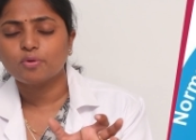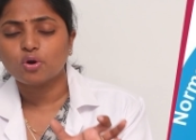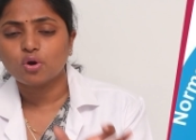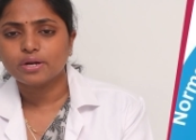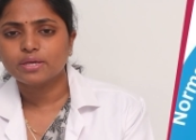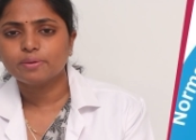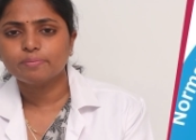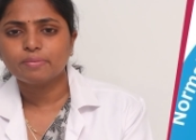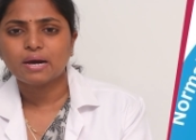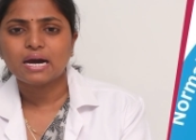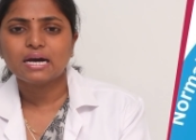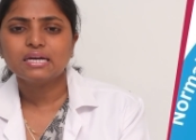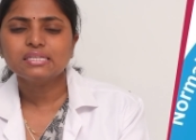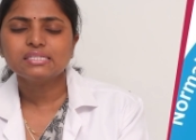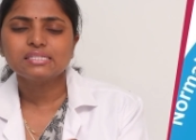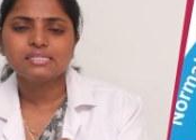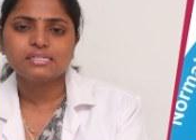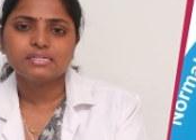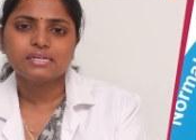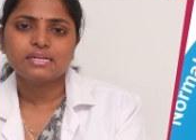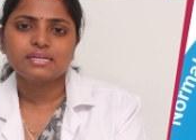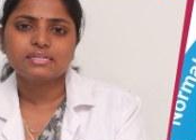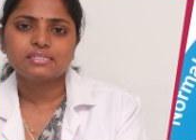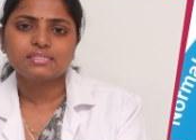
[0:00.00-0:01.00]
బాడీ మాస్
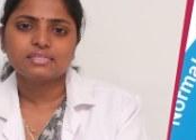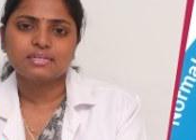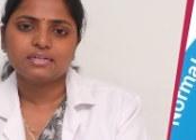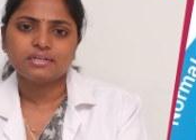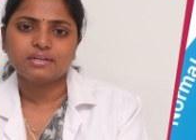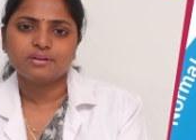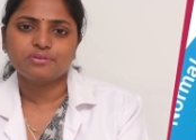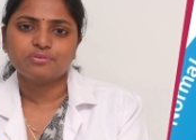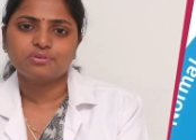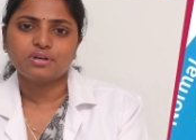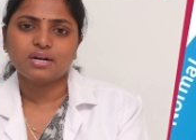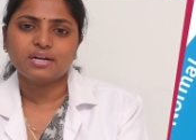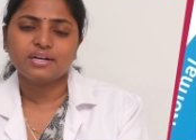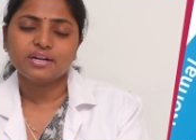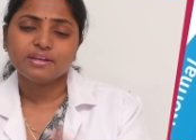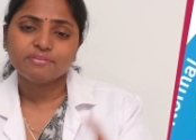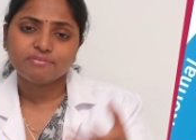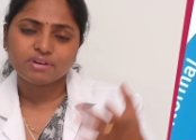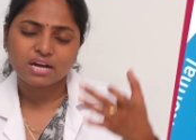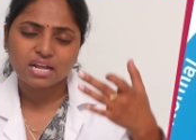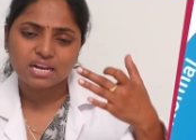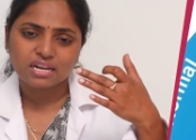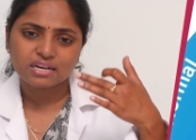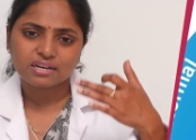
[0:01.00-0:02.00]
ఇండెక్స్ అంటారు అంటే
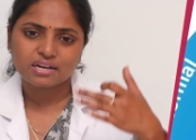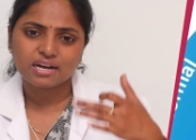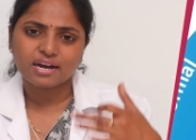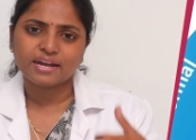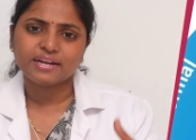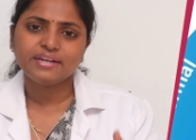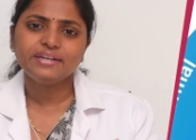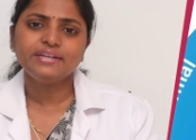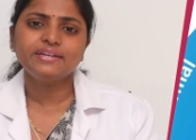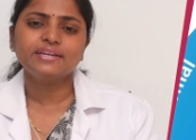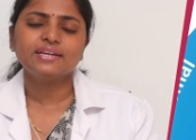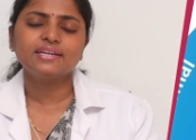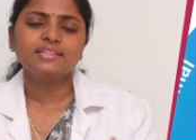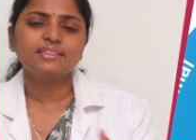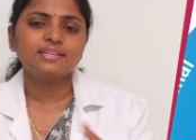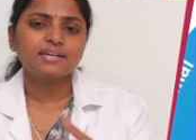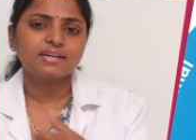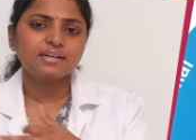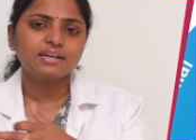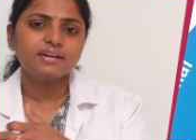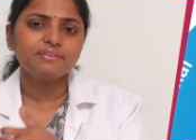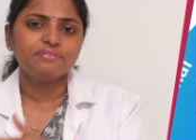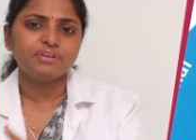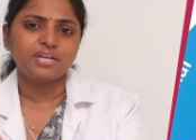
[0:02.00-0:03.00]
వాళ్ళ హైట్కి
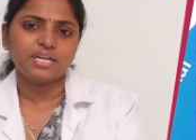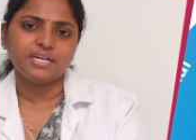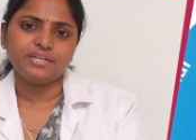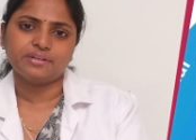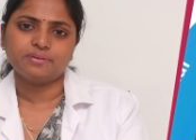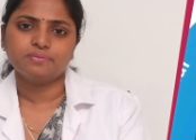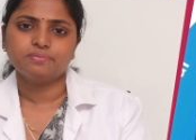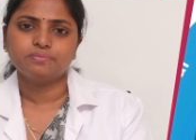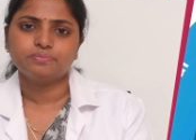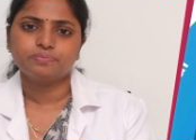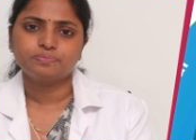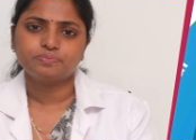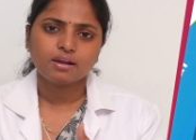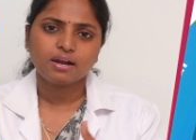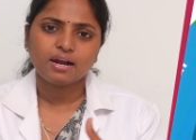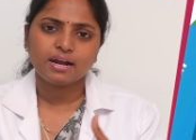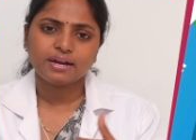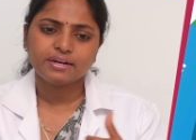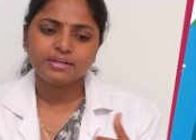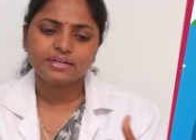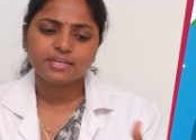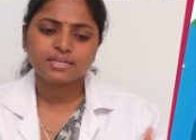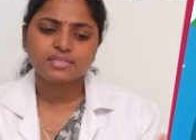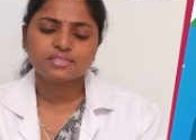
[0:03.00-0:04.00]
తగ్గ వెయిట్
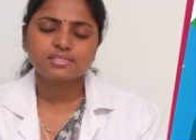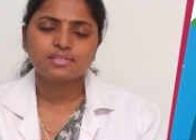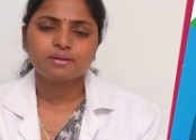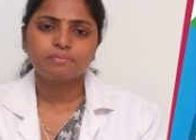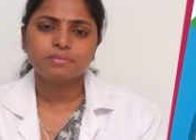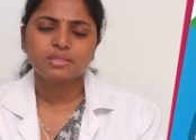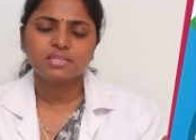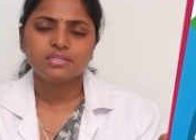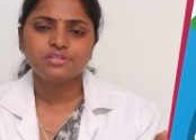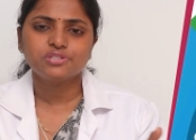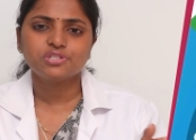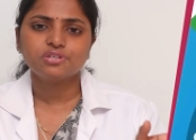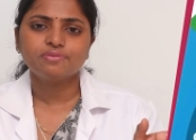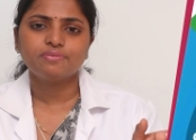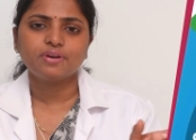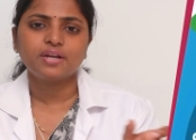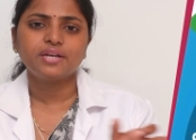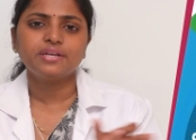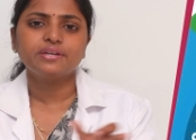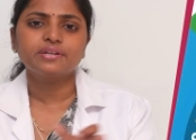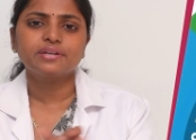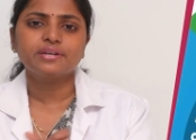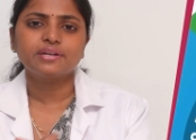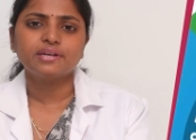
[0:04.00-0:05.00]
హైట్కి సంబంధించి
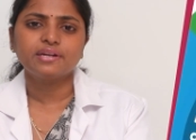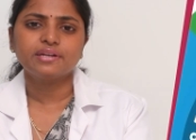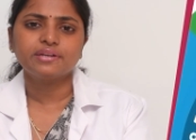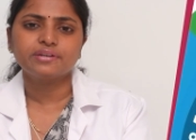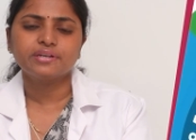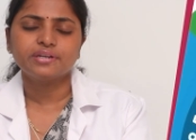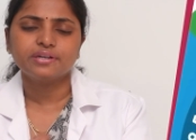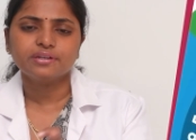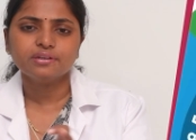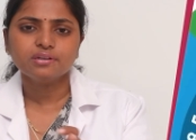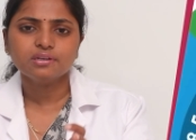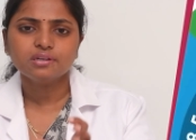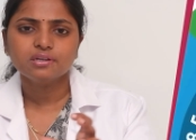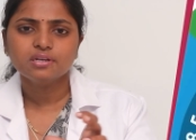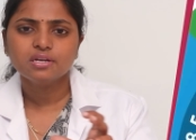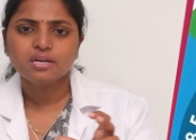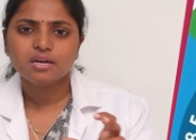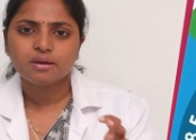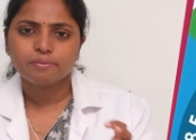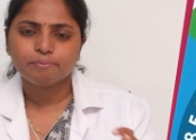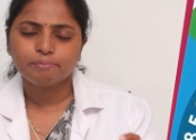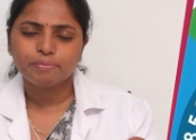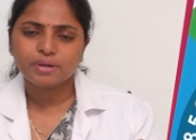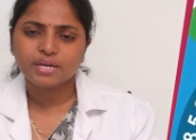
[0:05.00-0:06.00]
వెయిట్ రిలేటెడ్
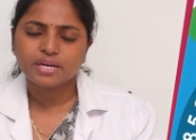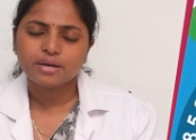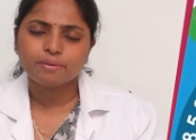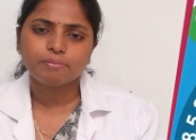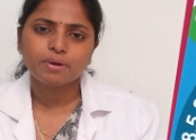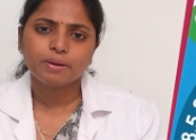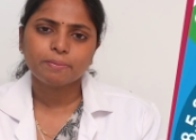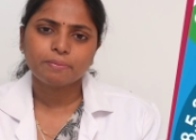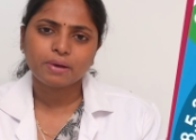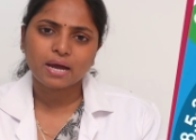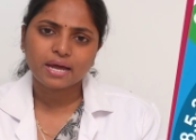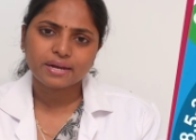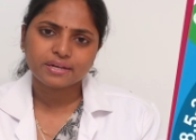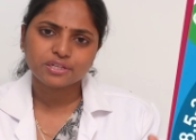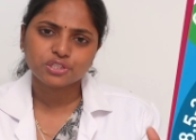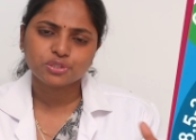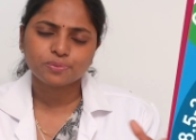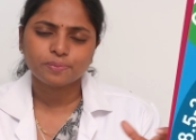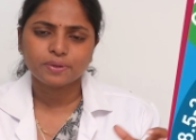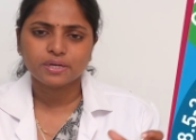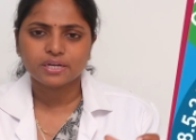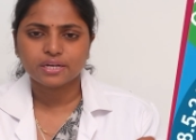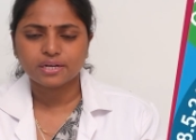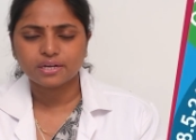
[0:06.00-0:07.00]
బిఎంఐ
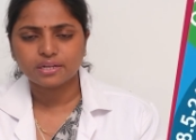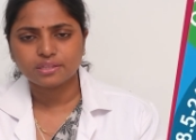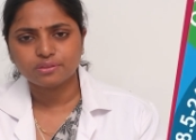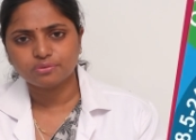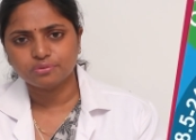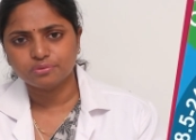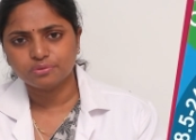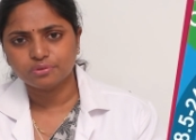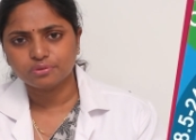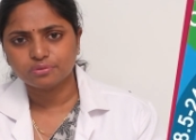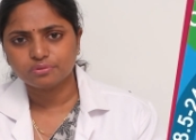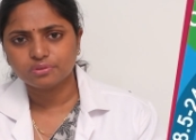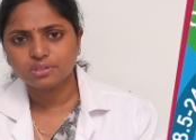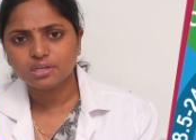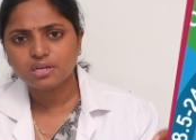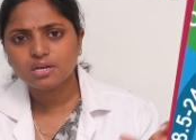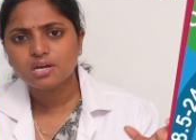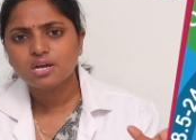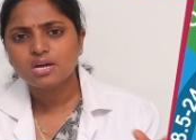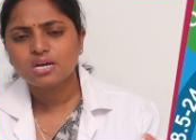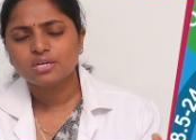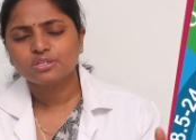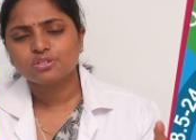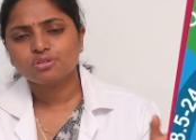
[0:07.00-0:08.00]
మేనేజ్మెంట్ అనేది ఉంటుంది
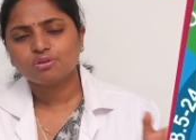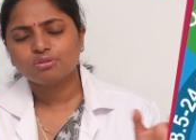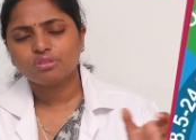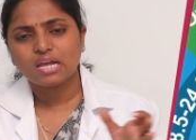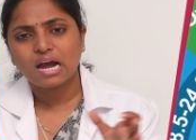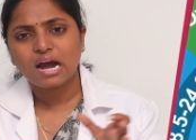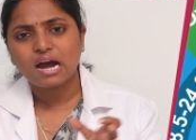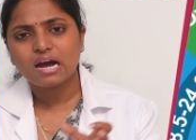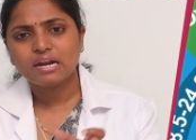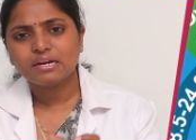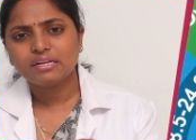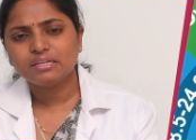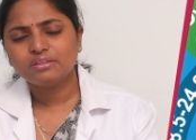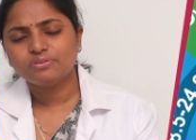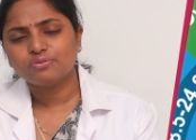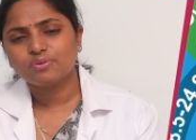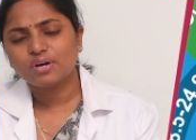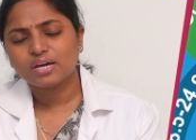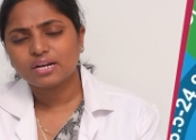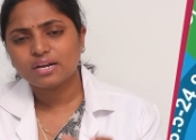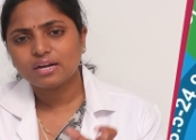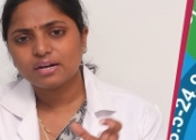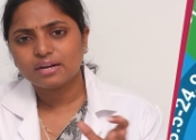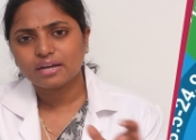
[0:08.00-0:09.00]
సో దాని
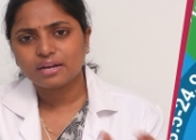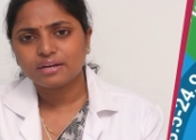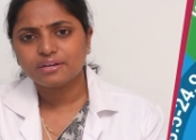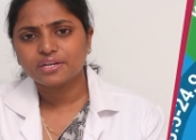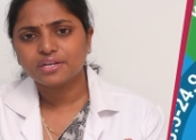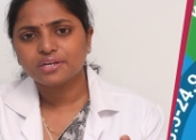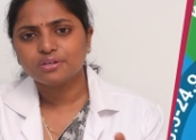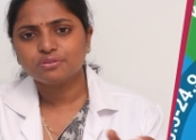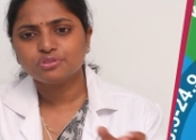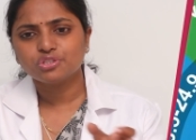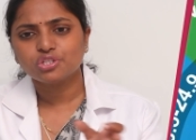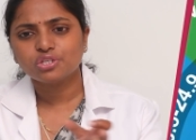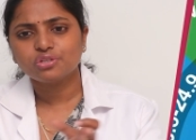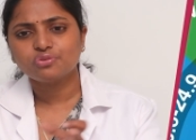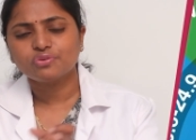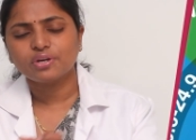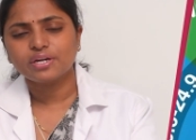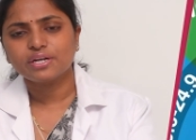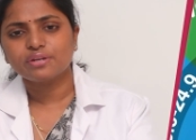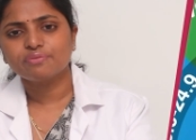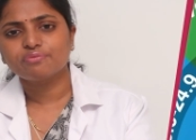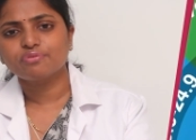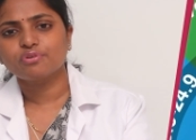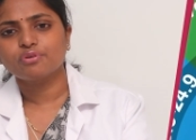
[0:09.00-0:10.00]
ద్వారా నైన్టీన్ నుంచి
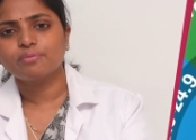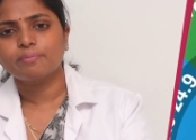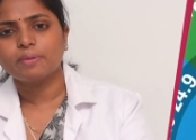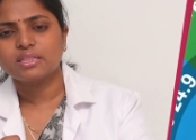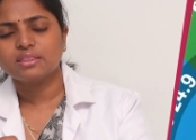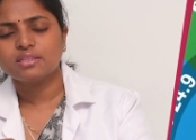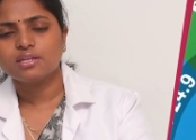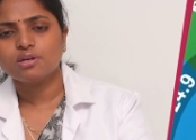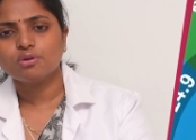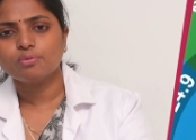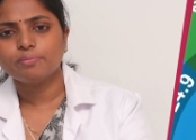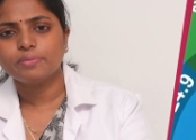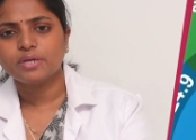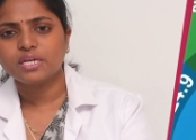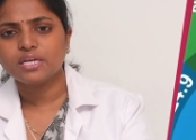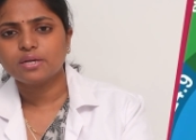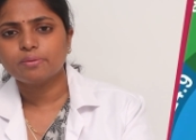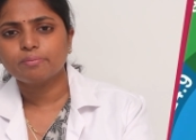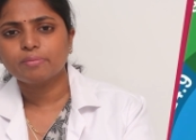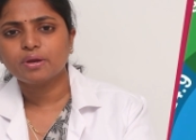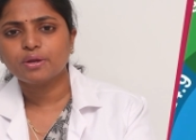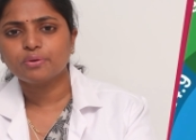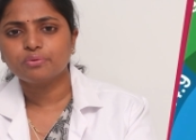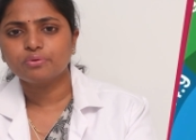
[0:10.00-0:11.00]
ట్వంటీ ఫోర్ మధ్యలో
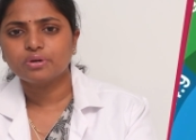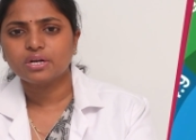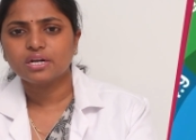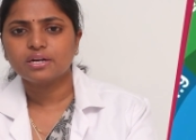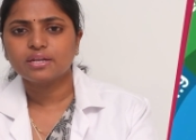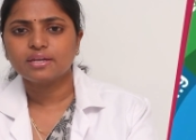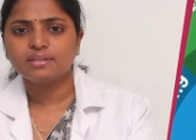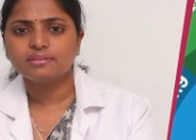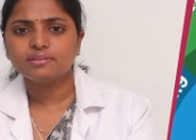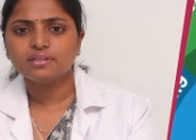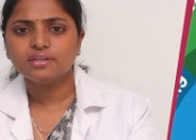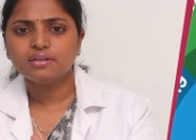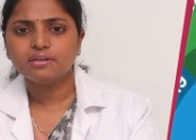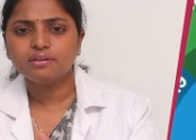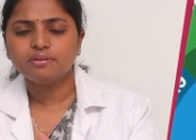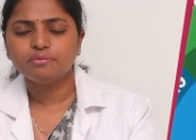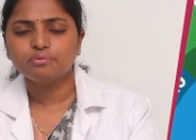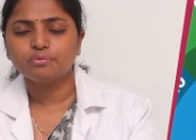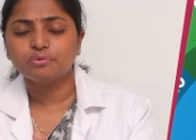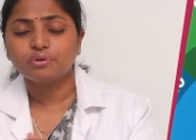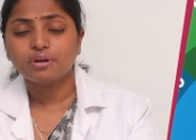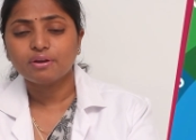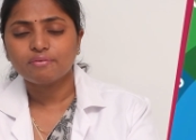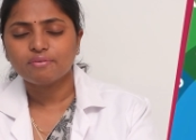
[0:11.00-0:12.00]
బిఎంఐ ఉన్నట్టయితే
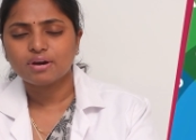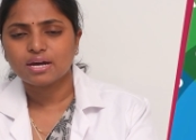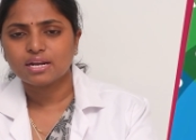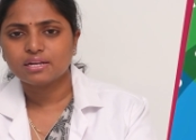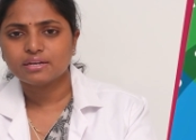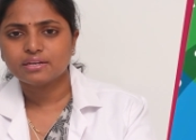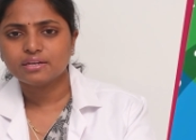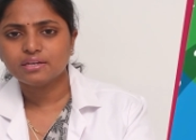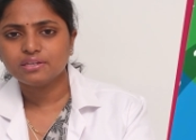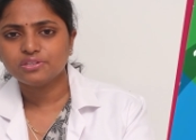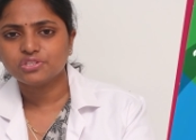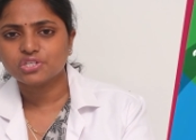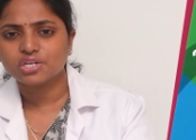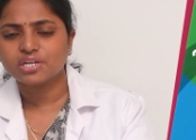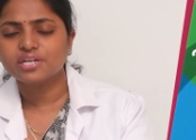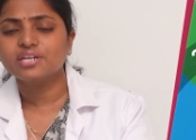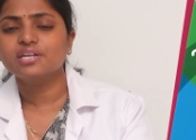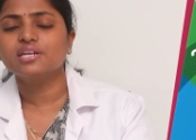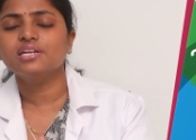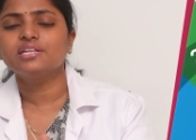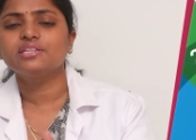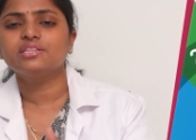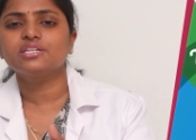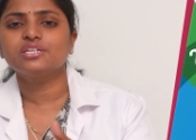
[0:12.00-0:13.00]
ఉన్న వాళ్ళకి
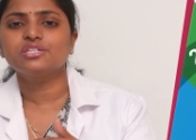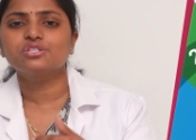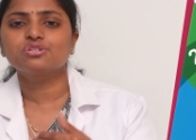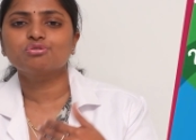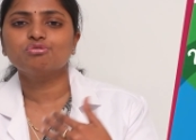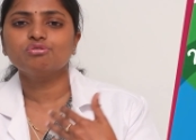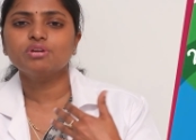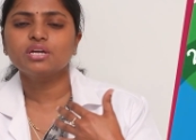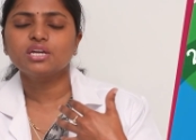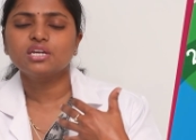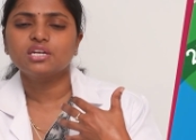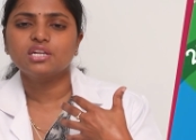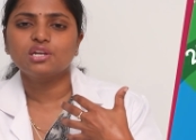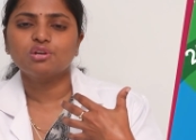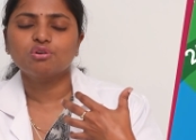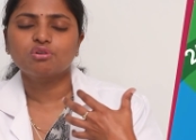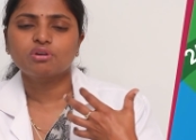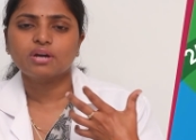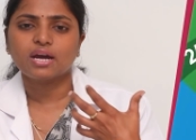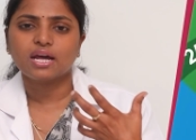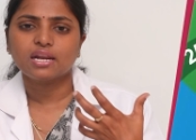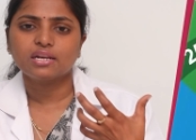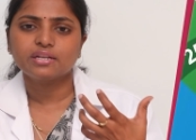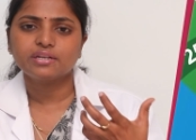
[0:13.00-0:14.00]
జనరలీ తీసుకునే కిలో
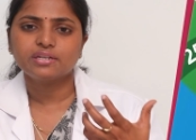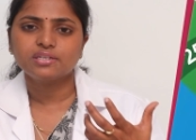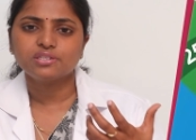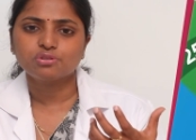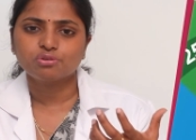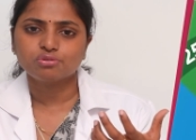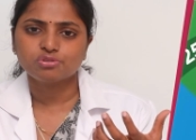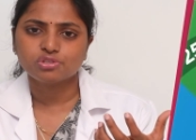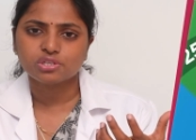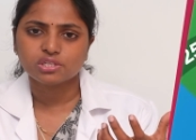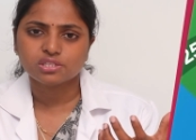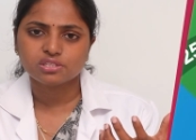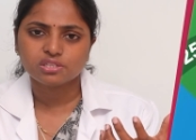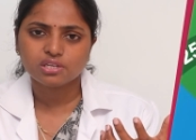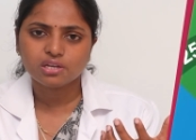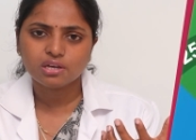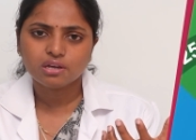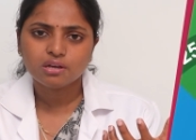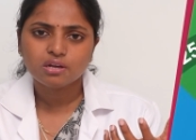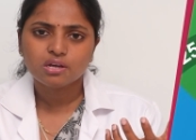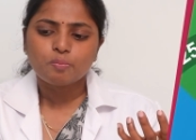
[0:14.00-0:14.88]
క్యాలరీస్ వచ్చేసి